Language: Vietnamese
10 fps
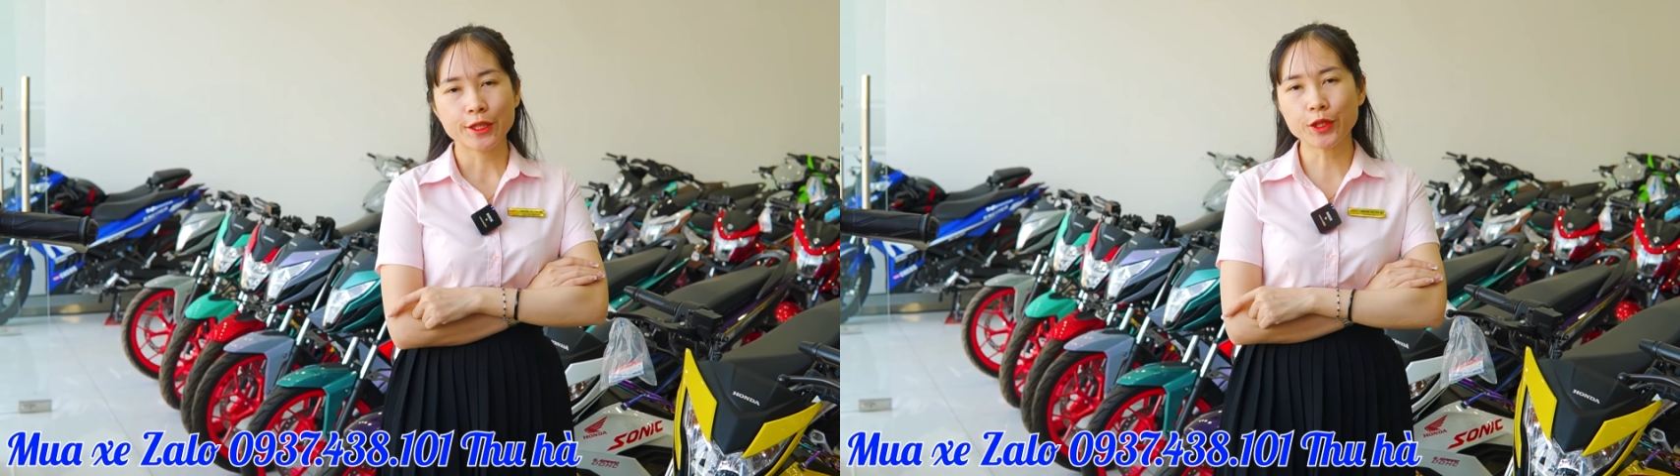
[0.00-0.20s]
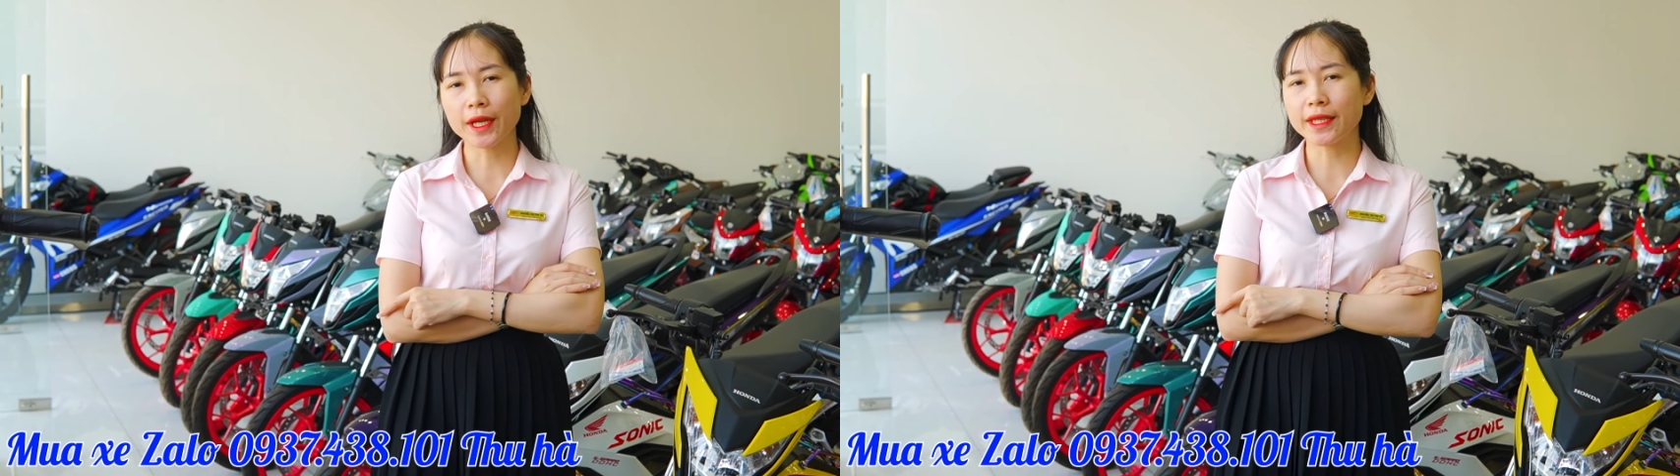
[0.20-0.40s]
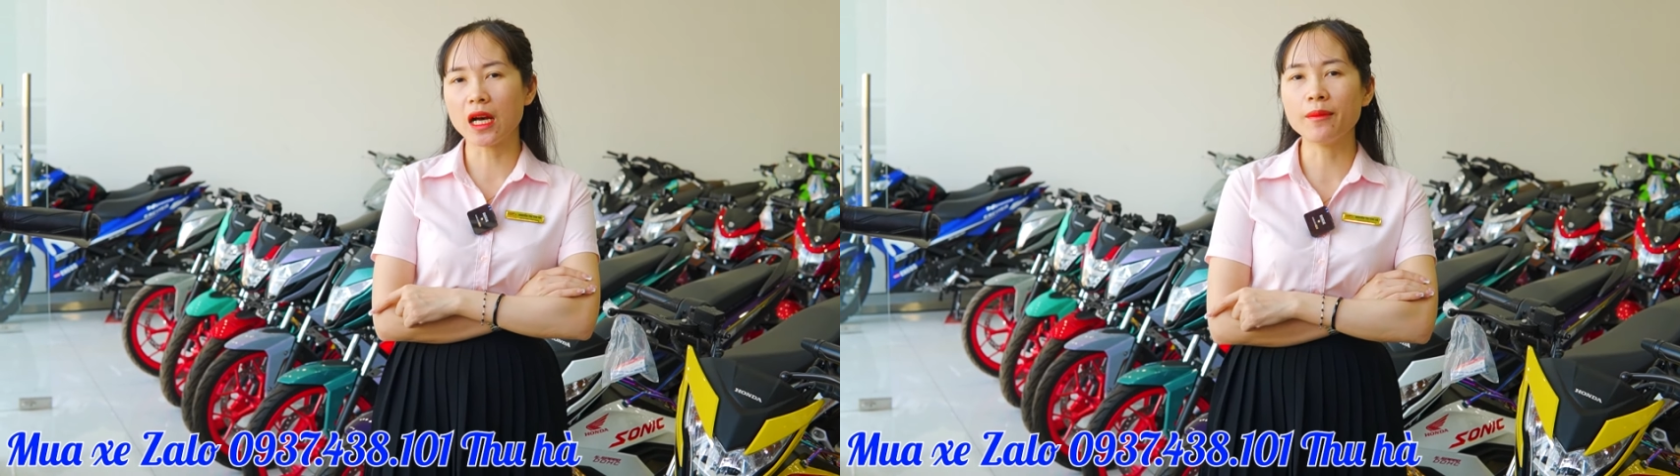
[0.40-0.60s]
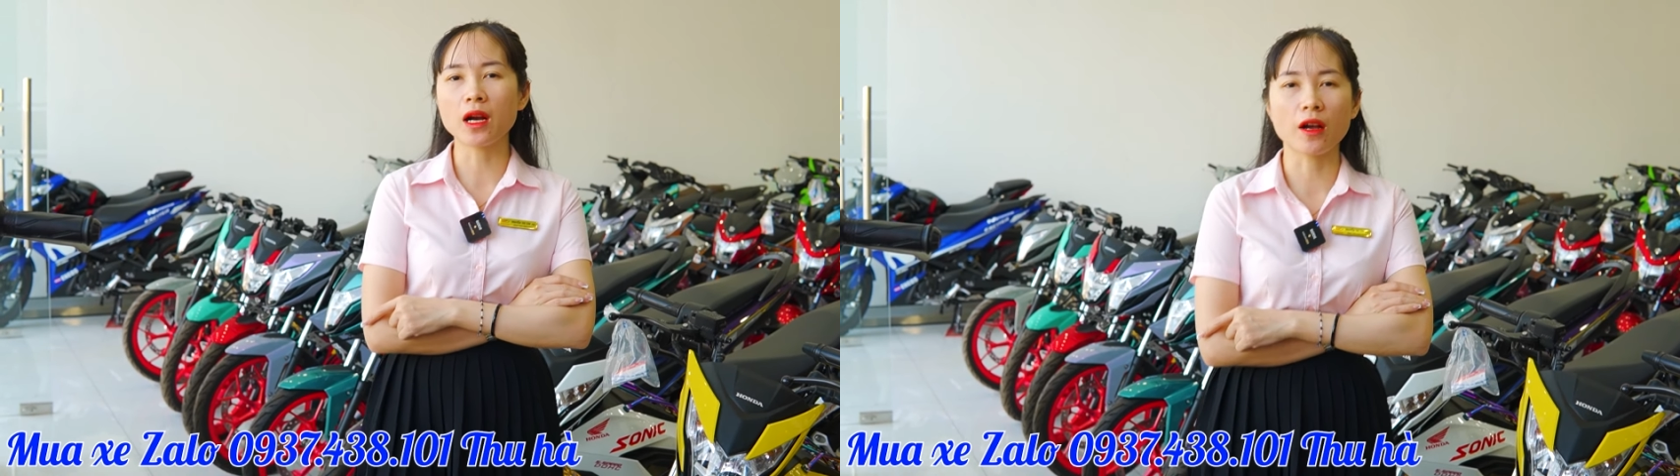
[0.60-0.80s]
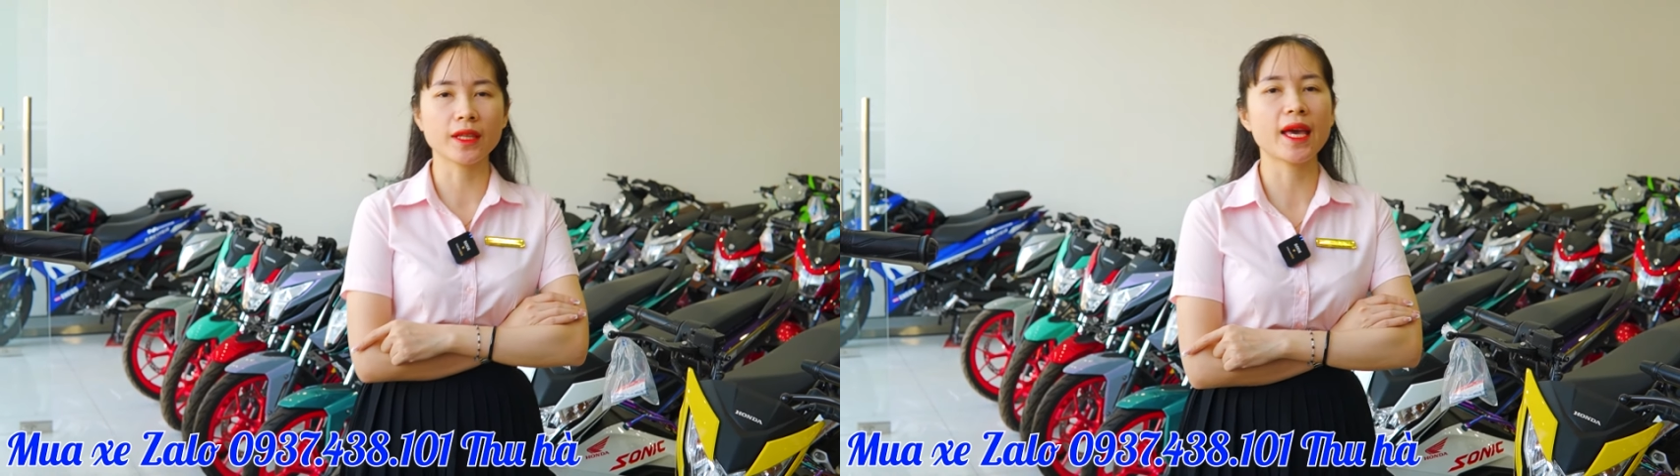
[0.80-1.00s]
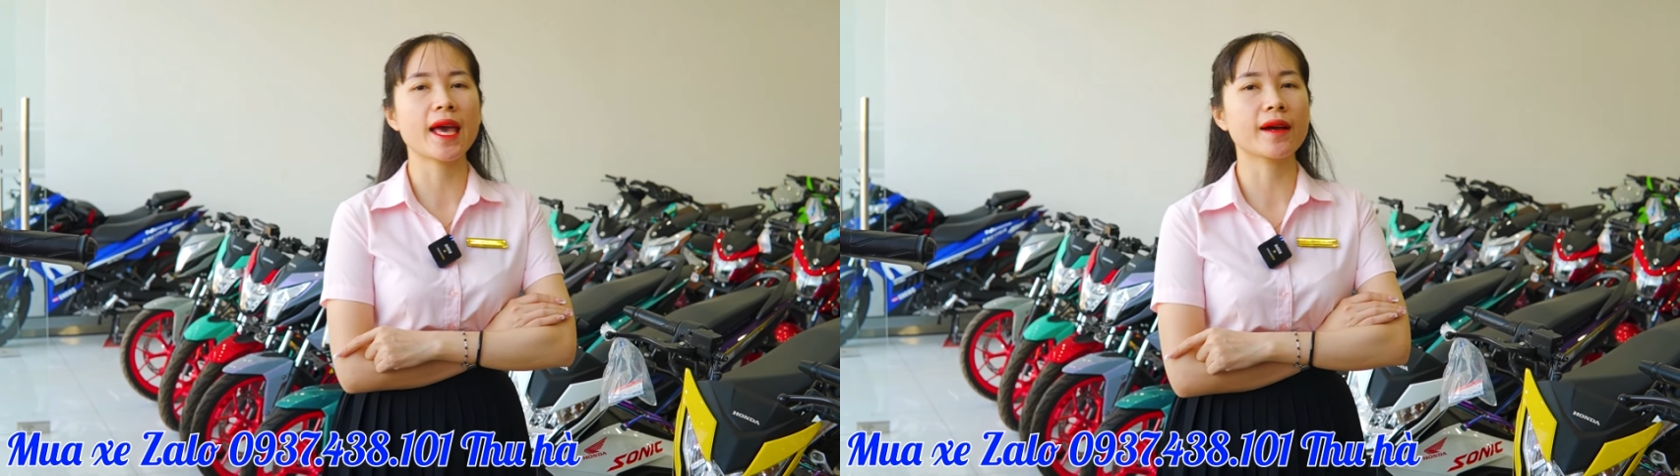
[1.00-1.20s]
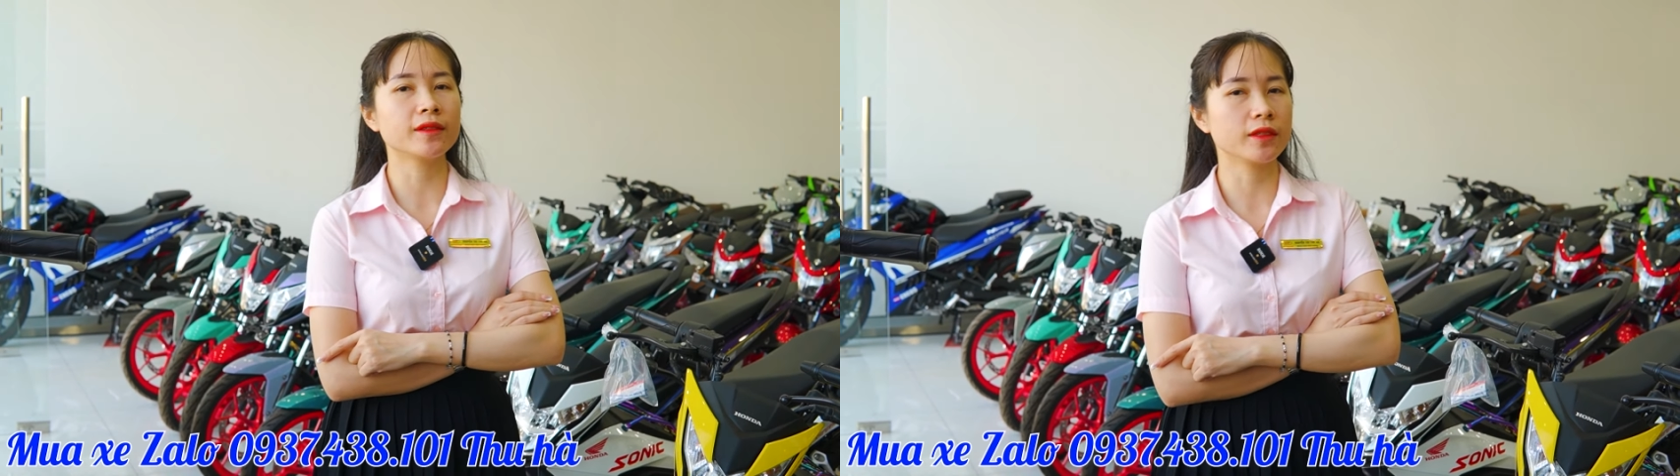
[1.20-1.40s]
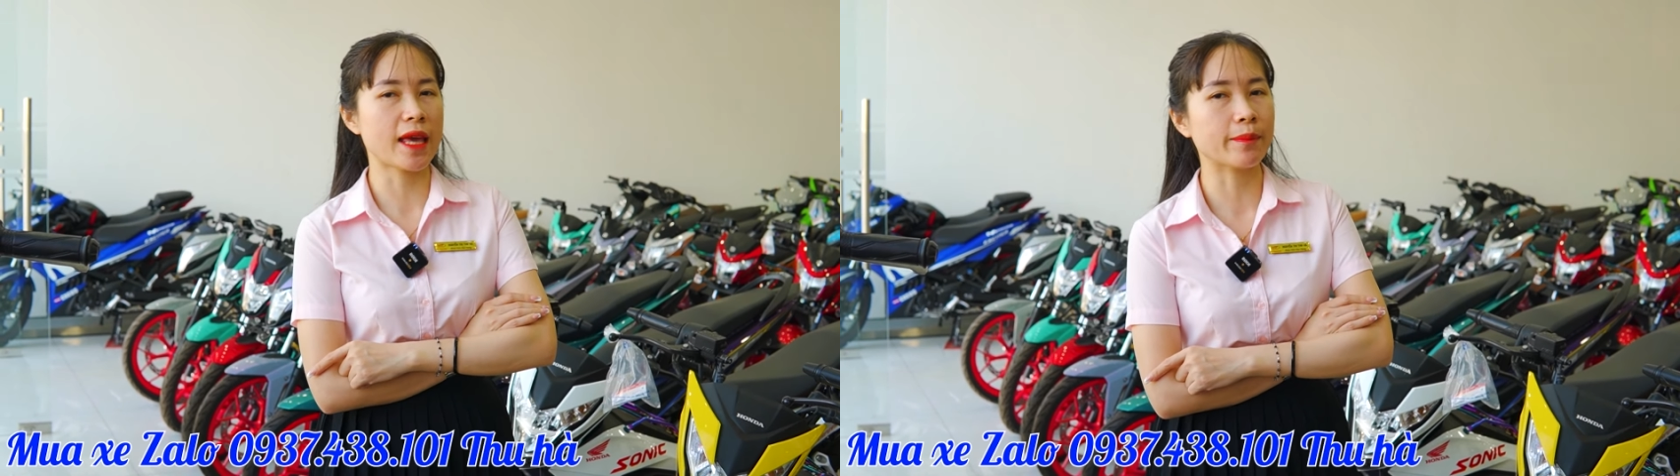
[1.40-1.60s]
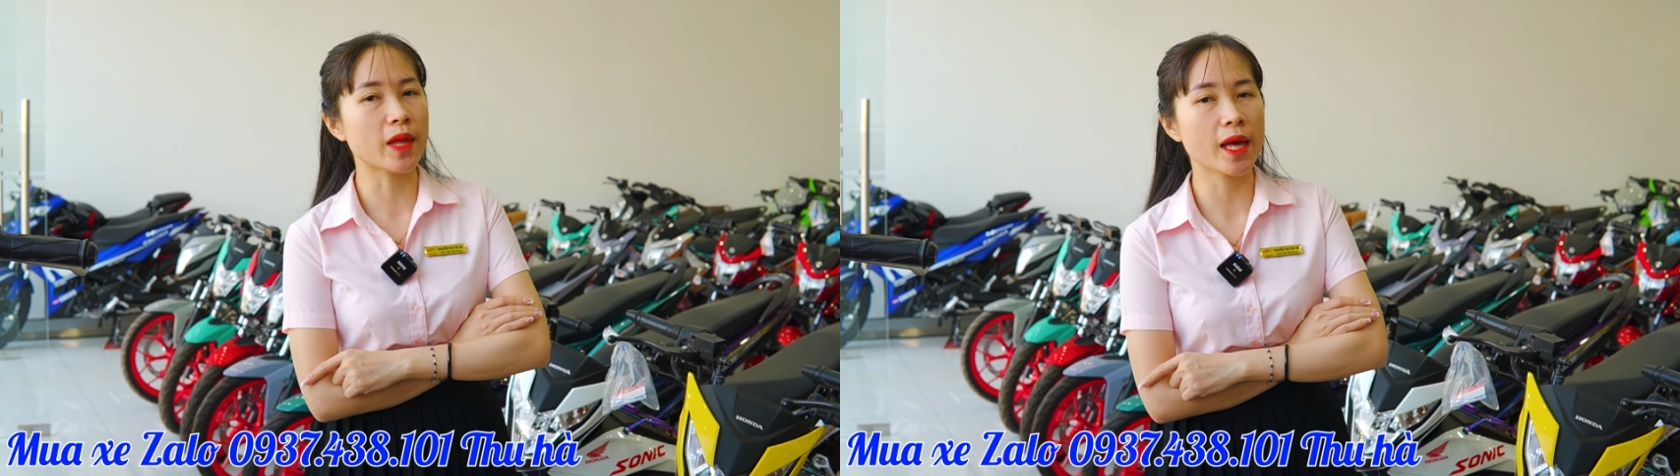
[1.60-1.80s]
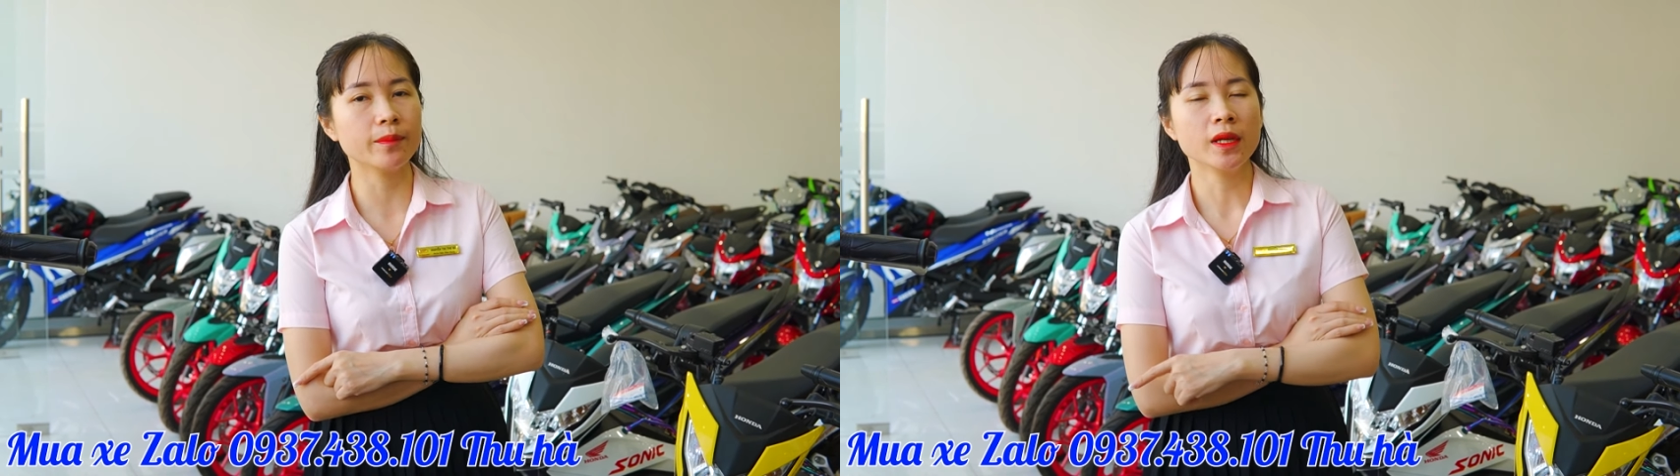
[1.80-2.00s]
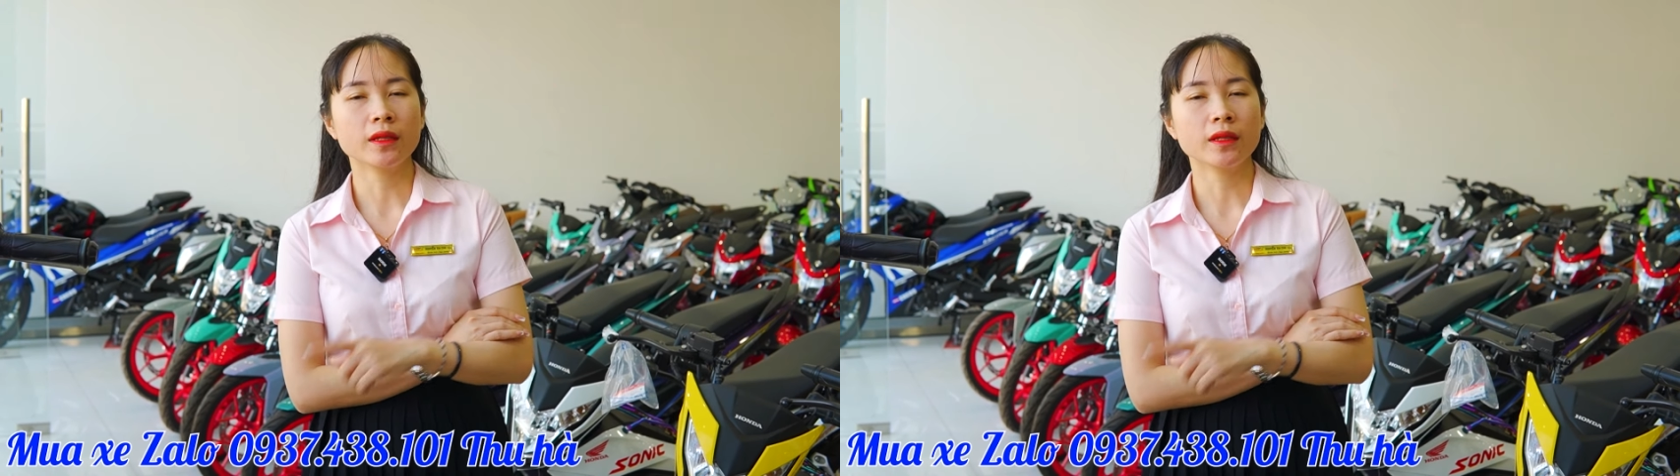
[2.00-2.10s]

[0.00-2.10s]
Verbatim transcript: trước khi tới mà gọi cho Hà còn được giảm thêm